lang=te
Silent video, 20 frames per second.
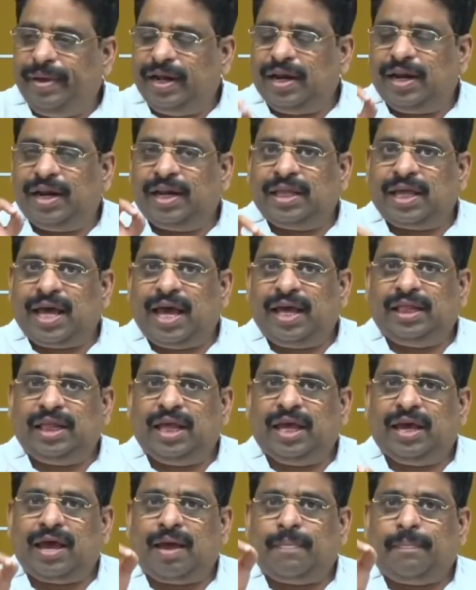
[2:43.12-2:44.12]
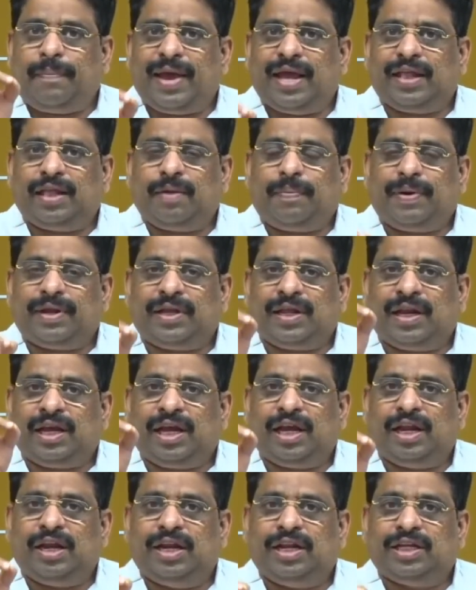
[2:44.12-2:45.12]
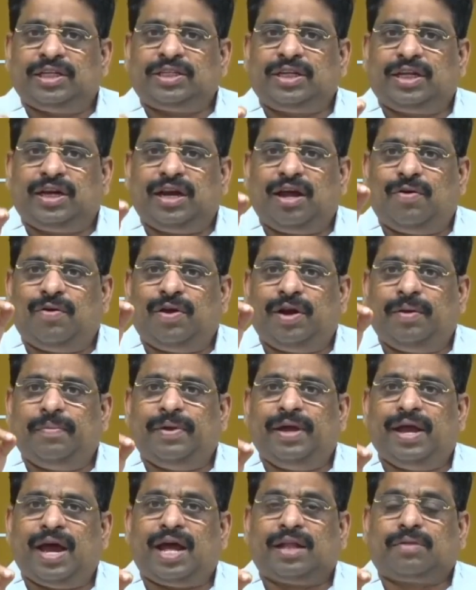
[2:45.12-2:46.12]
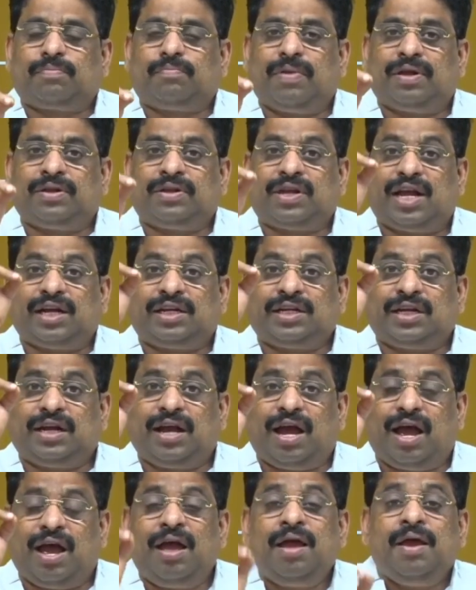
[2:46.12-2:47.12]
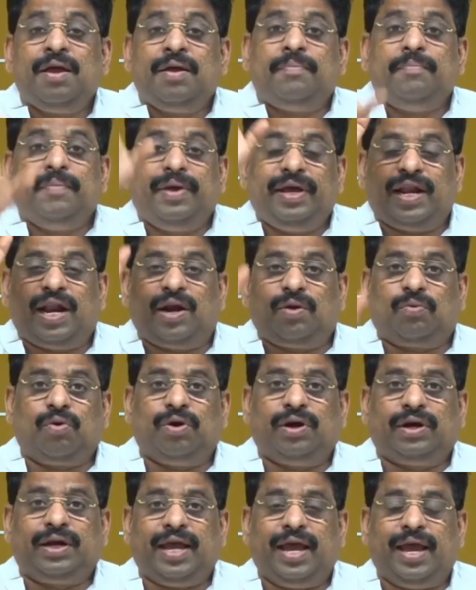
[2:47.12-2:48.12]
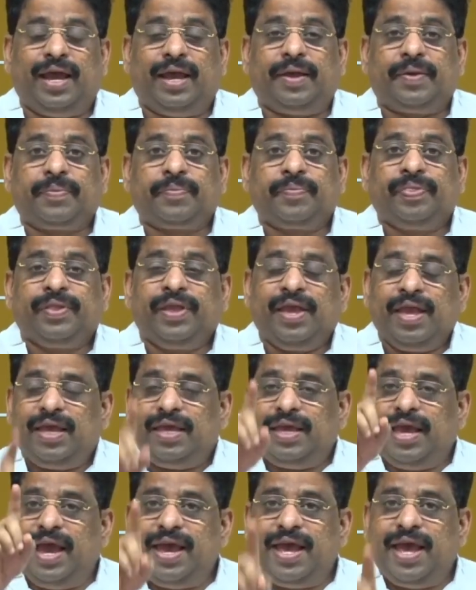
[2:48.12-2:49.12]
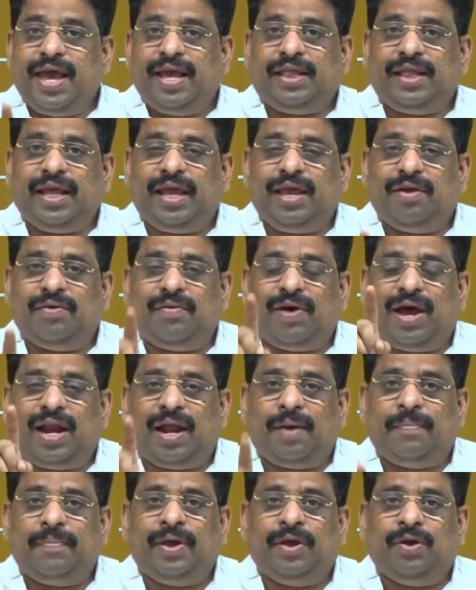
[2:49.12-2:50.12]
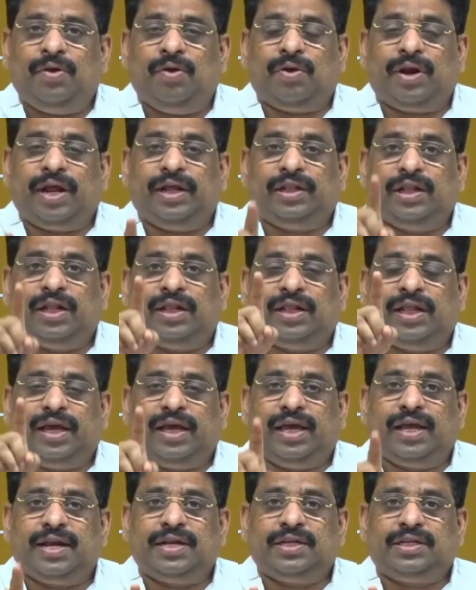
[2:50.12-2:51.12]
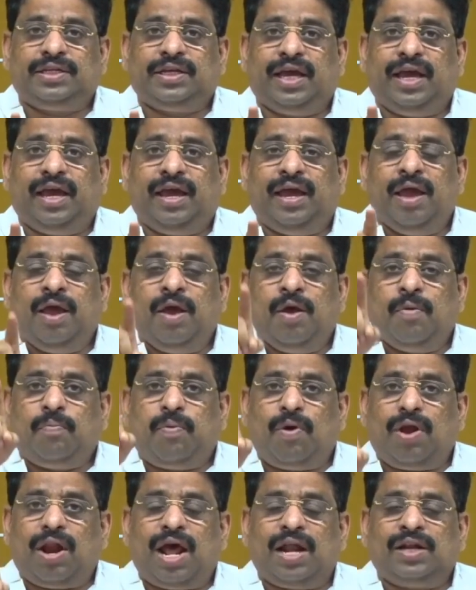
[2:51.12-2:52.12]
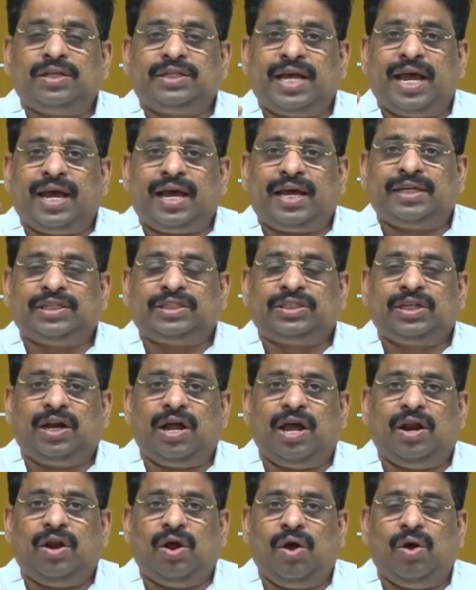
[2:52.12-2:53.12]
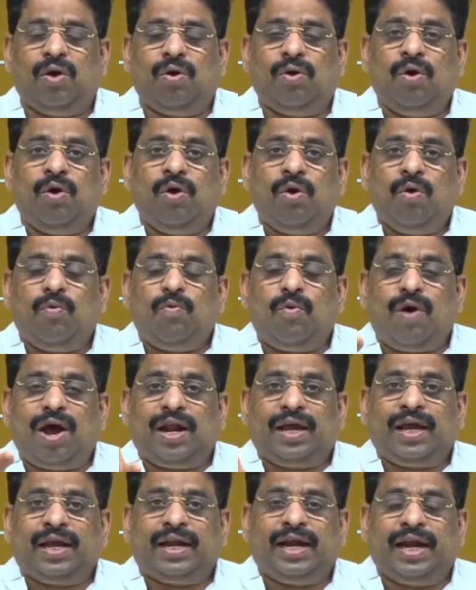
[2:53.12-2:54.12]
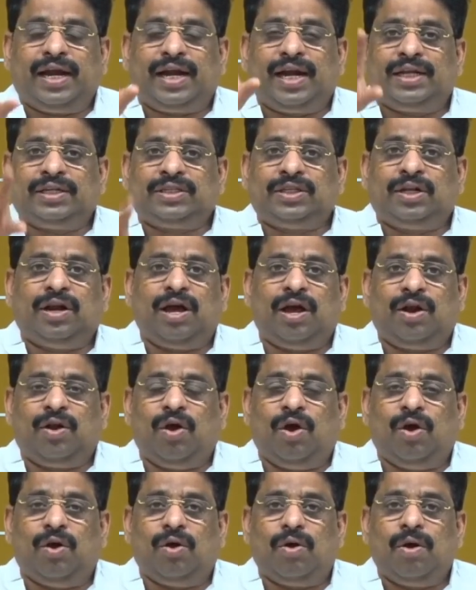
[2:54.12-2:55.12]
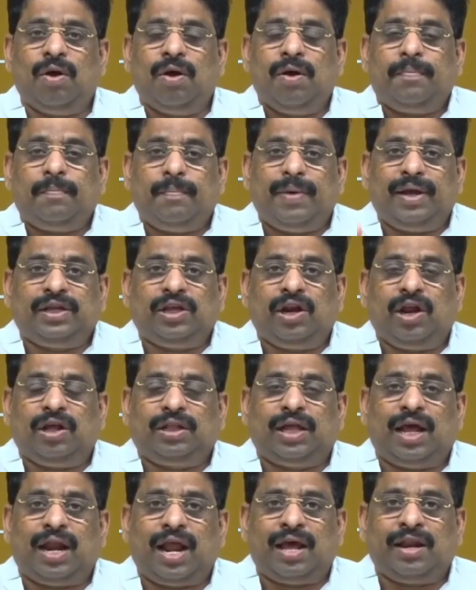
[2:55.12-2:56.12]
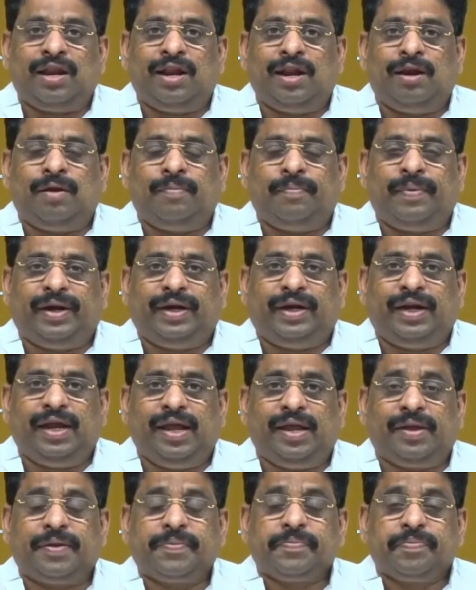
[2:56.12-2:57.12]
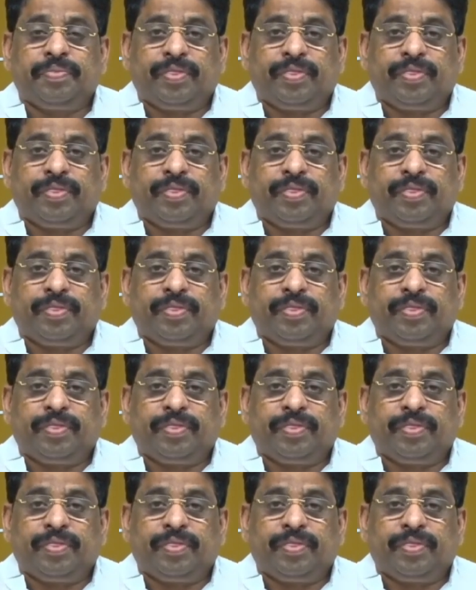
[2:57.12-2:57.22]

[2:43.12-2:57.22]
మీరు నిజాయితీగా పేద ప్రజలకి ఇల్లు ఇస్తున్నామని మీ ఆత్మసాక్షిగా మీరు అనుకుంటే ఏ అయితే ఇవాళ మీరు రైతుల దగ్గర నుంచి పొలాలు సేకరిస్తున్నారో వాళ్ళకి రేట్లు ఇస్తున్నారో మధ్యలో దళారీలను పెట్టి